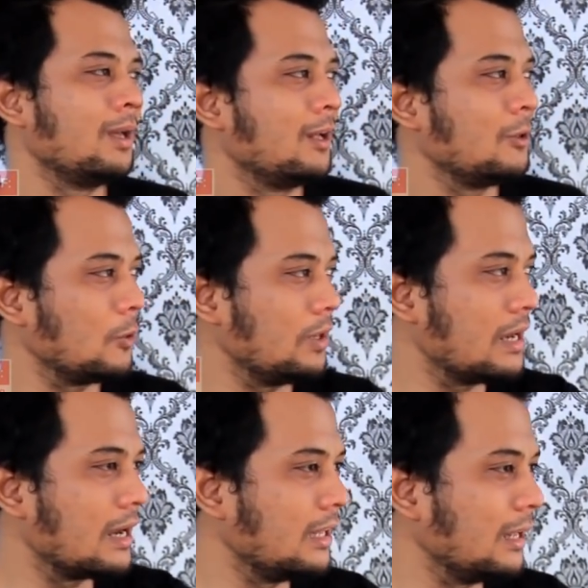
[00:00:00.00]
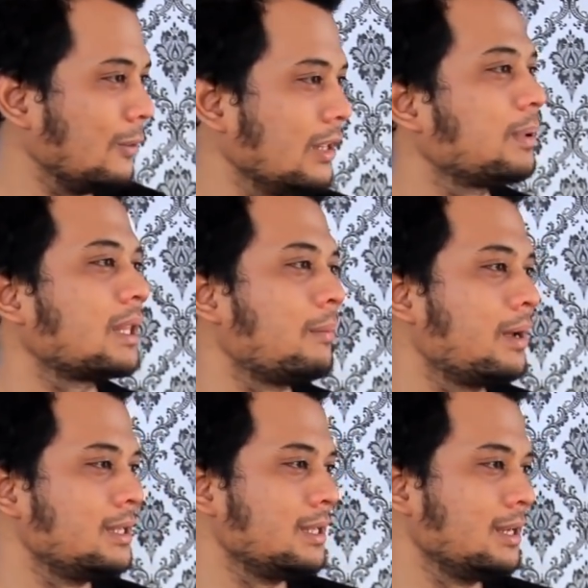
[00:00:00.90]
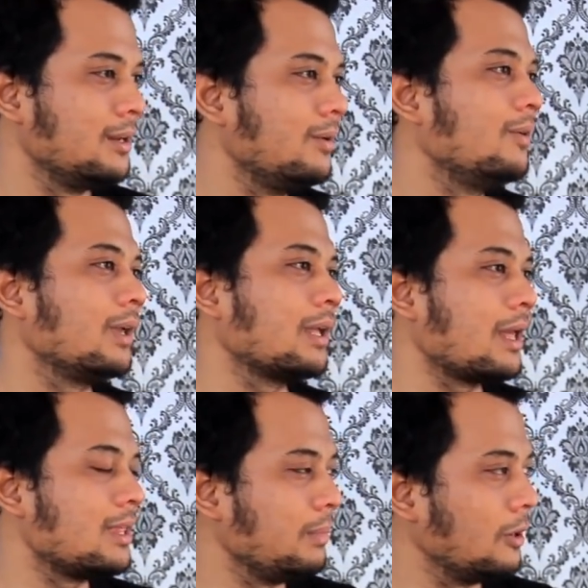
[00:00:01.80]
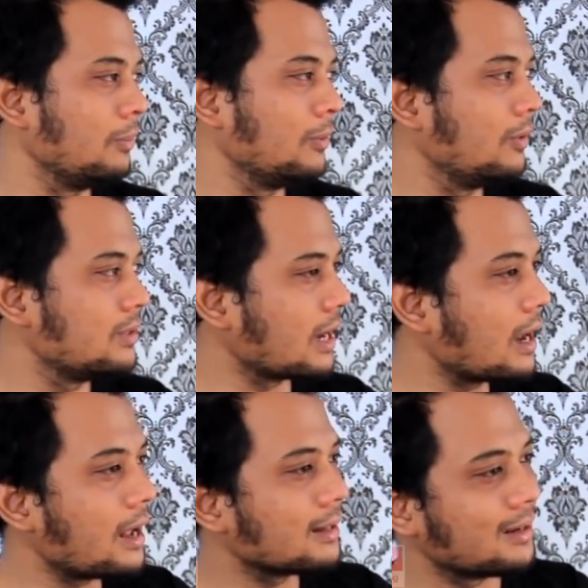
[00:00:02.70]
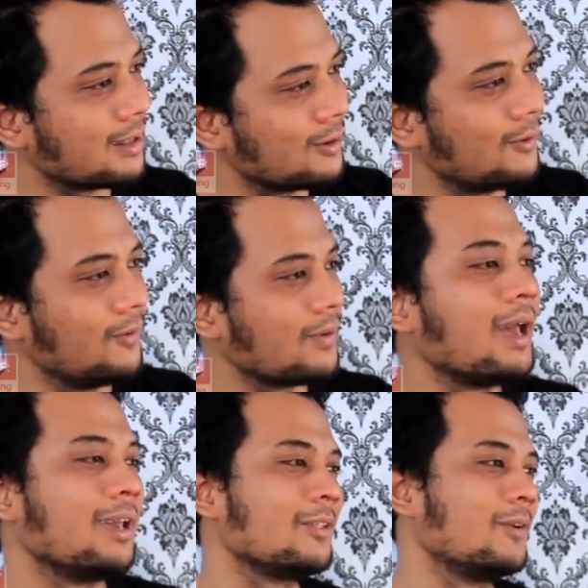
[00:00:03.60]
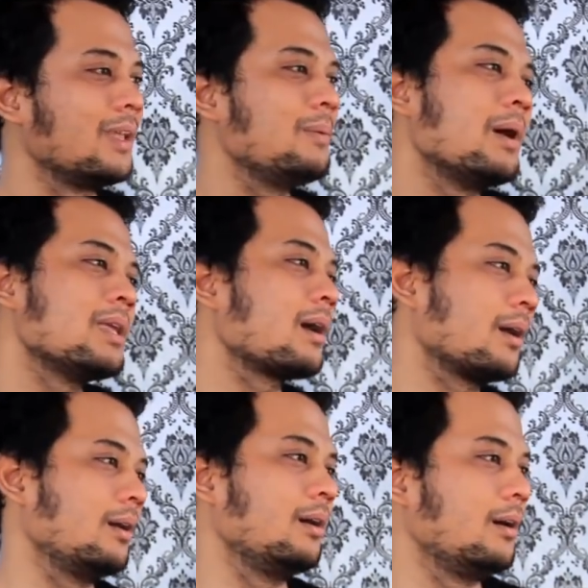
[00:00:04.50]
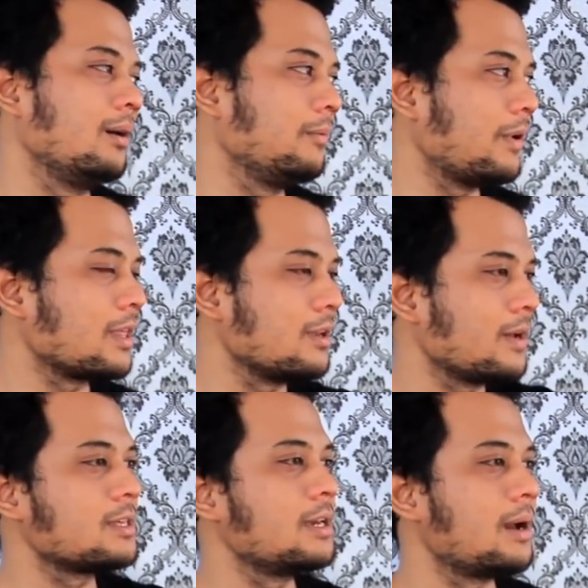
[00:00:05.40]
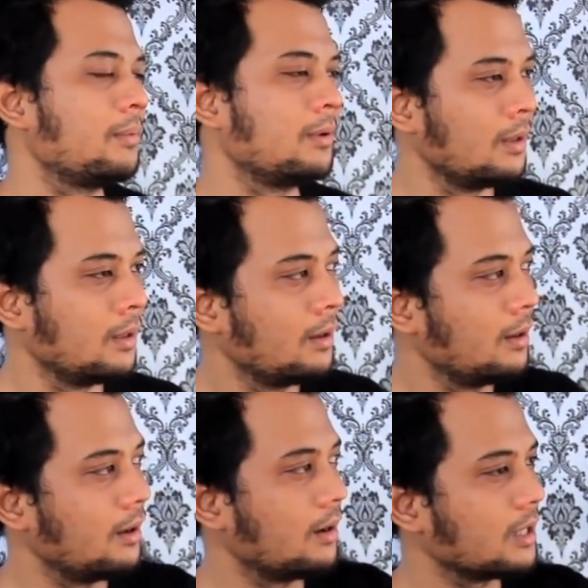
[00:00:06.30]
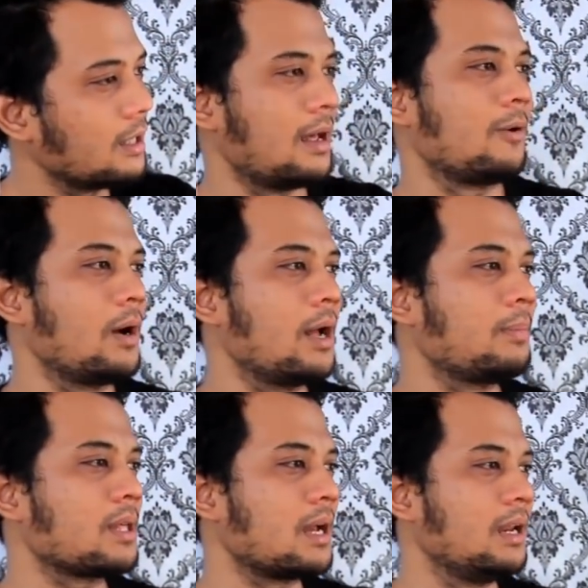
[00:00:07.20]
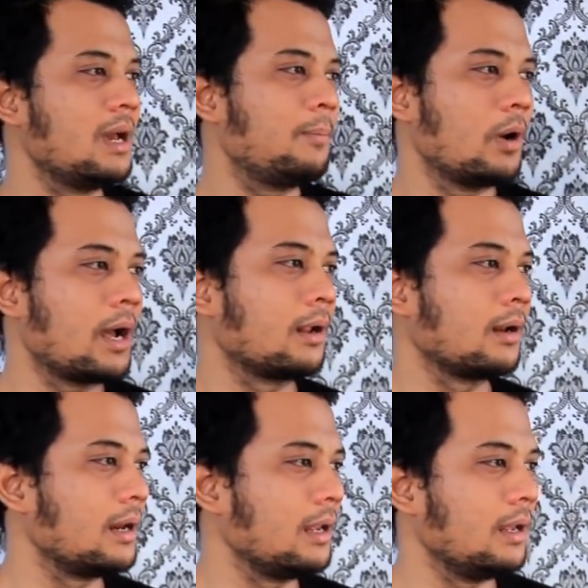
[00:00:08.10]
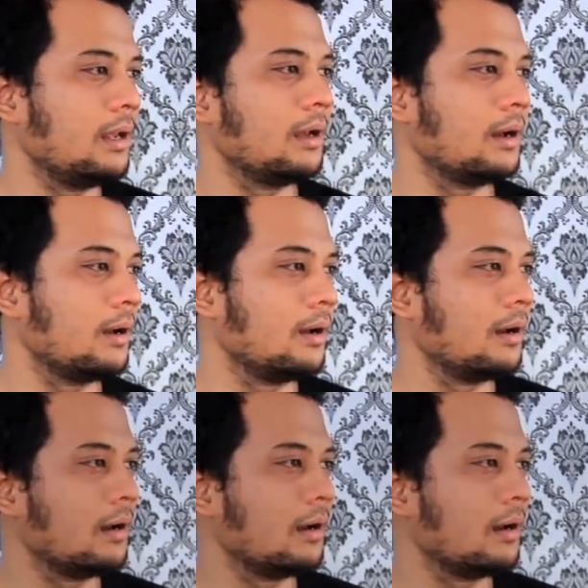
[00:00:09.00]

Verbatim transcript: suruh dia ganti kulit pertama di sini dulu kita kasih minum dulu cek karakternya dulu kayak gitu jadi banyak eh, fase-fase yang uh, kita lakukan pasca dia pulang dari uh,